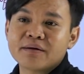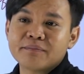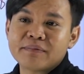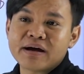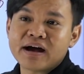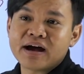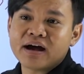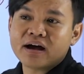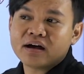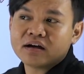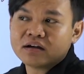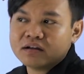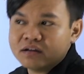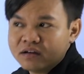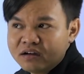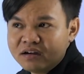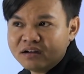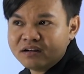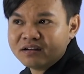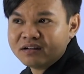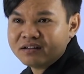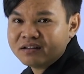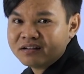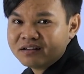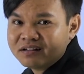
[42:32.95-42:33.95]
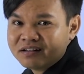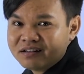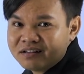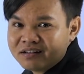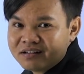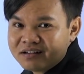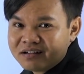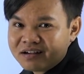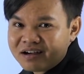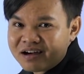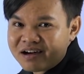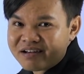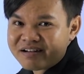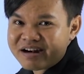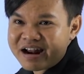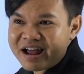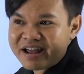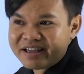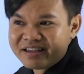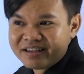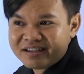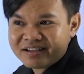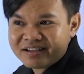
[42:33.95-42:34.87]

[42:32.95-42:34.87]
กับอะฮึอะไร